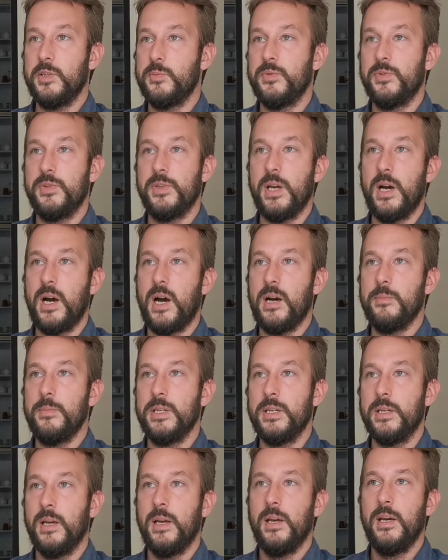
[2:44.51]
Je me suis dit, ah,
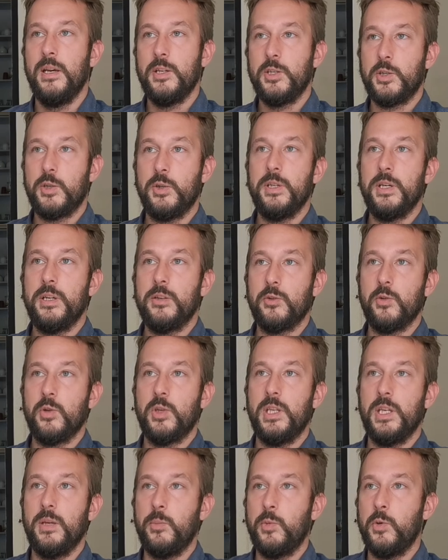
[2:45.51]
mais je connais un truc
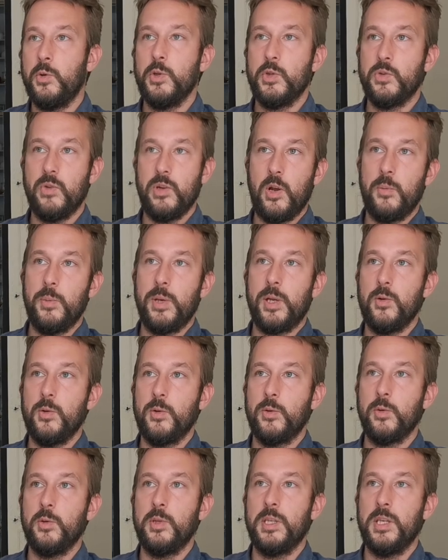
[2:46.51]
qui est mieux, je vais leur mettre le
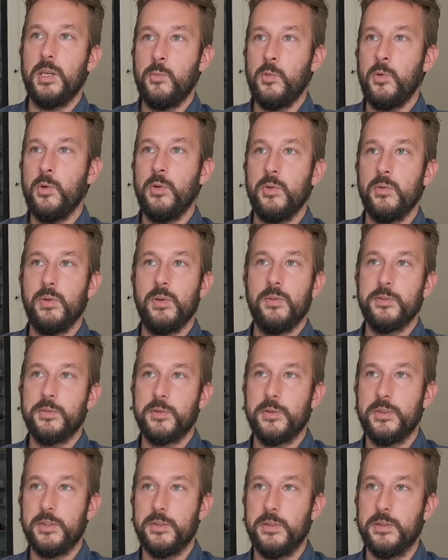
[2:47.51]
truc qui est mieux et on va voir ce
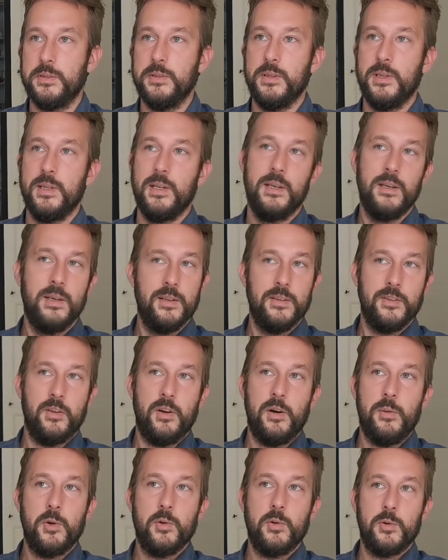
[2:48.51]
que ça donne. C'est
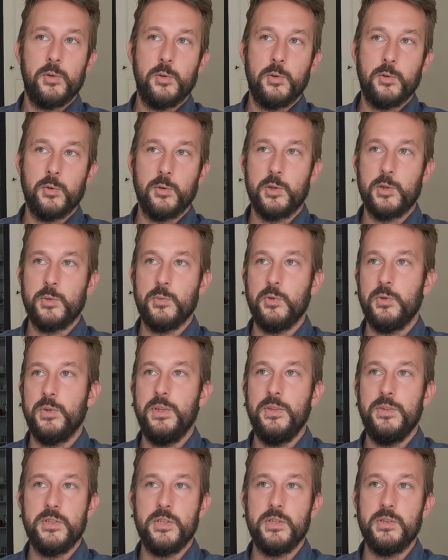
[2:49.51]
vraiment le, truc que je me suis
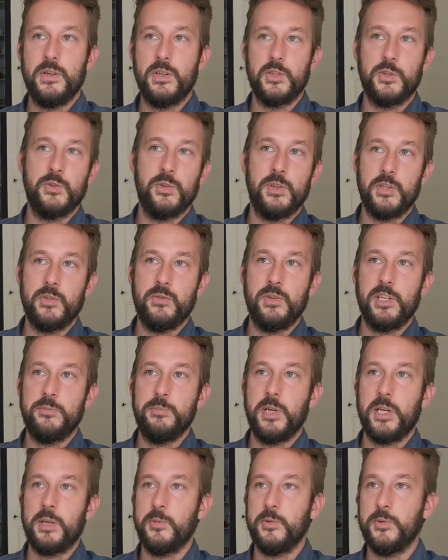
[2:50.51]
dit, c'est genre, je, vais
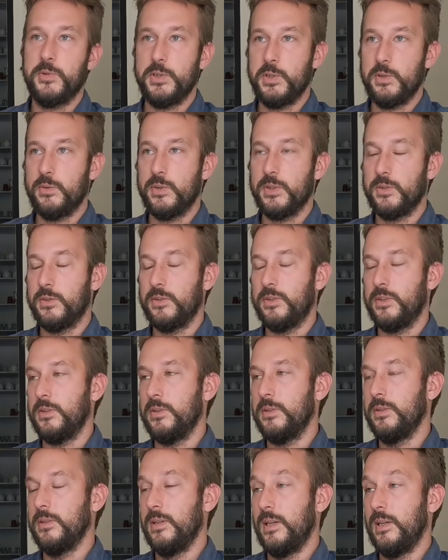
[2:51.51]
expérimenter, je voir ce que ça
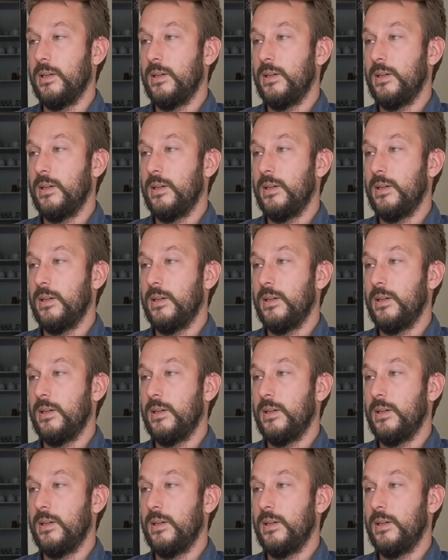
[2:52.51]
donne.